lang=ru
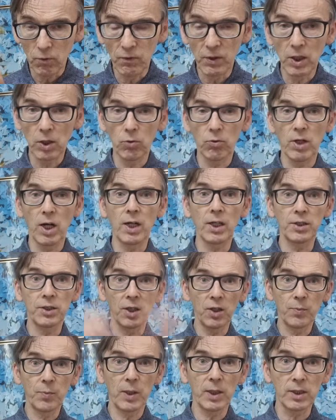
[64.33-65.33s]
веру, как
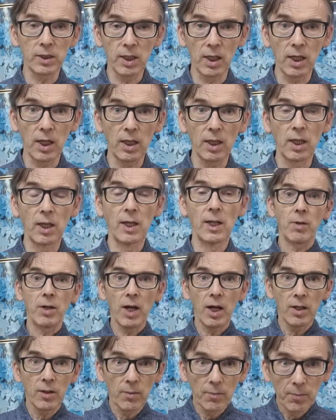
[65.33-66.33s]
открыть портал,
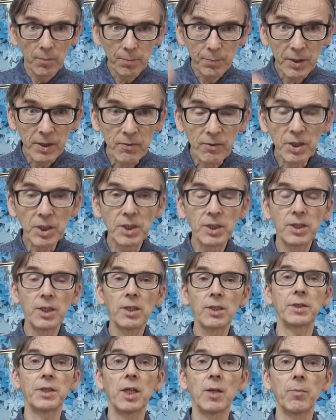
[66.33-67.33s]
как привнести
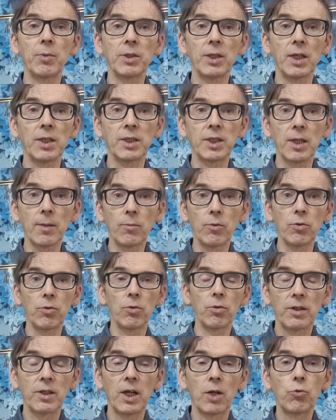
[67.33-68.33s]
с неба на
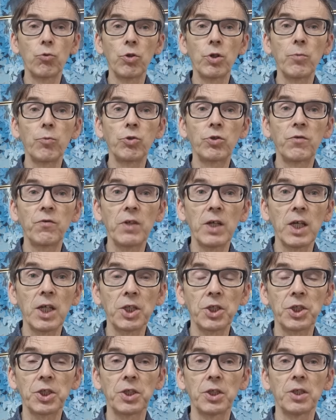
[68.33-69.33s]
землю какую-нибудь
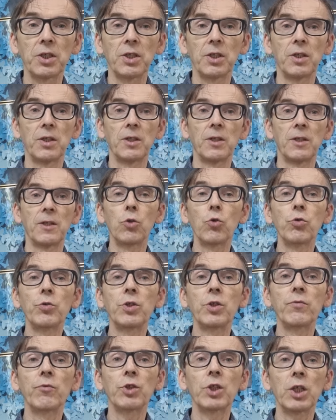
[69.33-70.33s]
вещь.
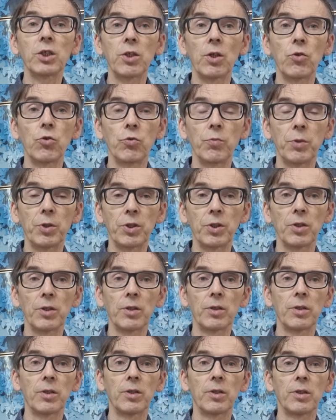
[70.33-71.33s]
Люди вот это любят.
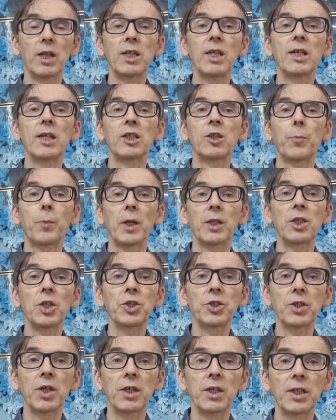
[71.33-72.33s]
Для них это
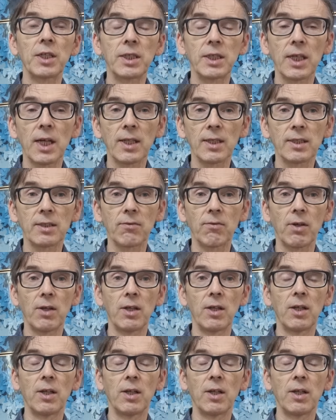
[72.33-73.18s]
практическое христианство.